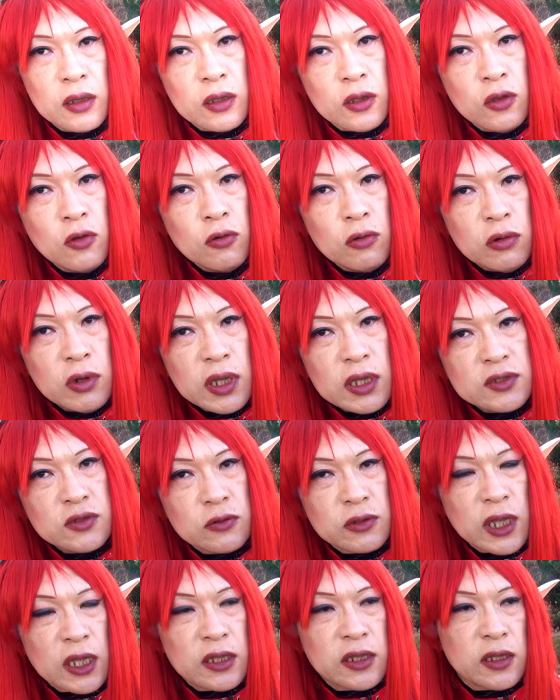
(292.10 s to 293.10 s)
用冷
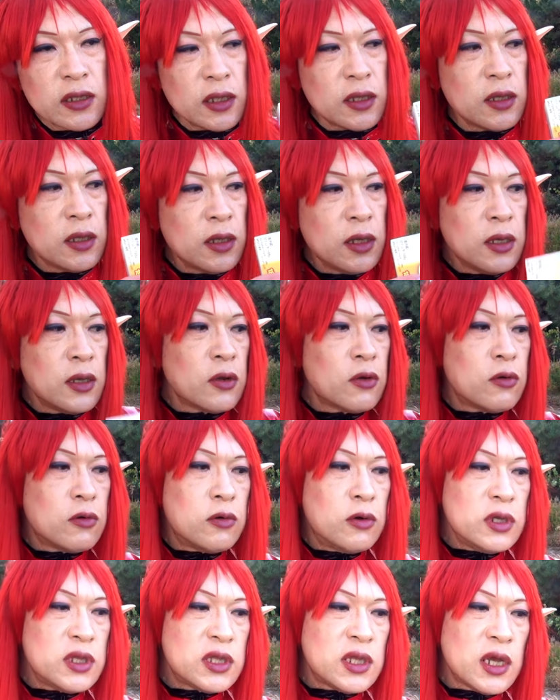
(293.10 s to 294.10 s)
蔵なんでね
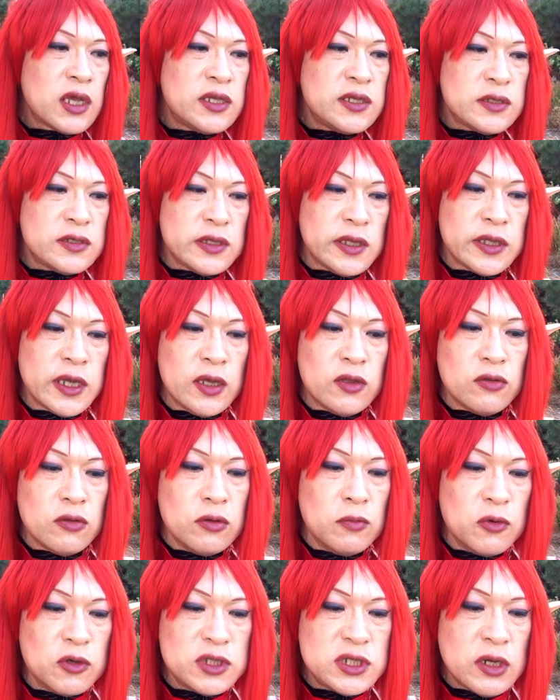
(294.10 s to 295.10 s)
こういった季節でないと
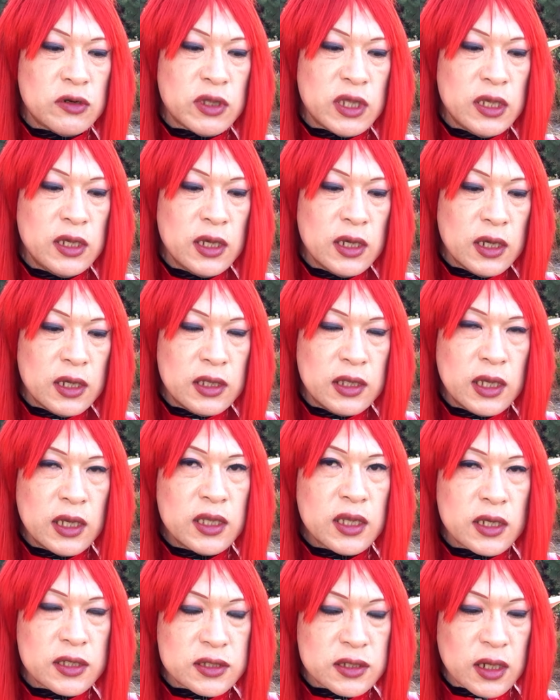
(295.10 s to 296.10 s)
持ち歩きでき
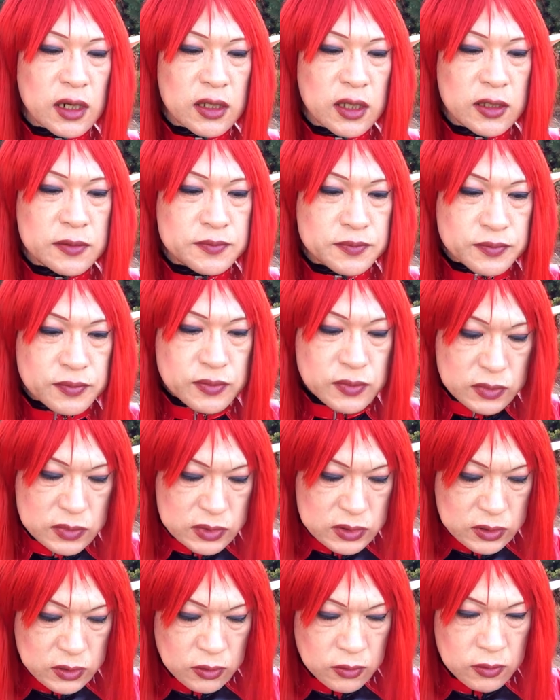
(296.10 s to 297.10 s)
ないですからね
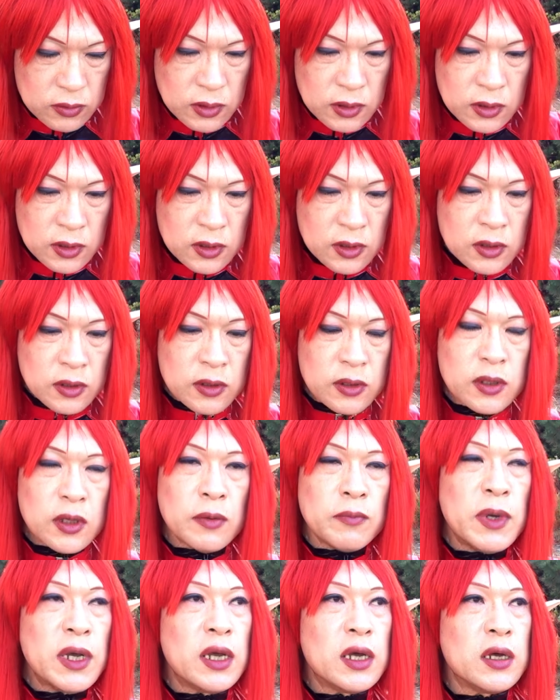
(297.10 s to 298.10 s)
い
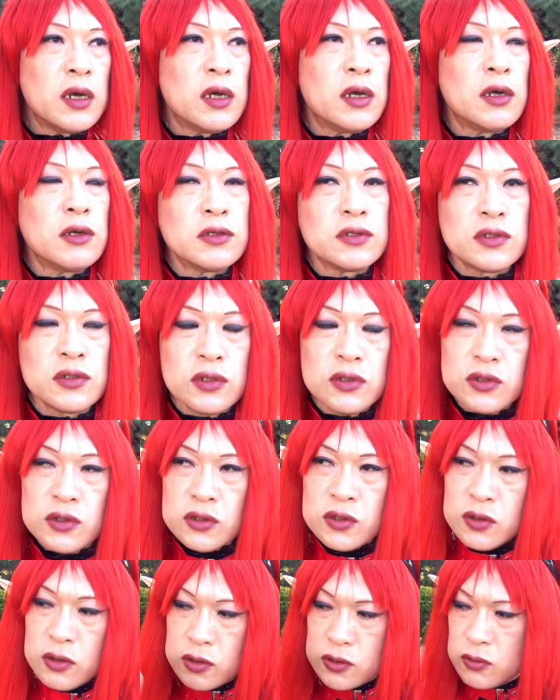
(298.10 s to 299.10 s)
やまあす
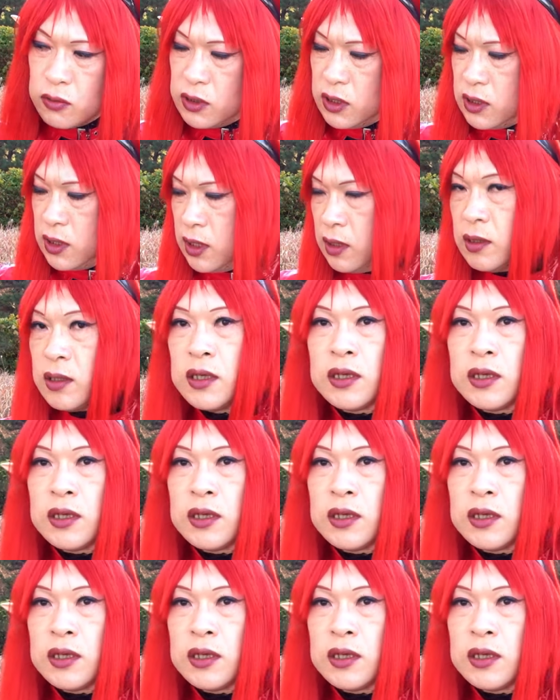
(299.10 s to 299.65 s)
ぐそこにね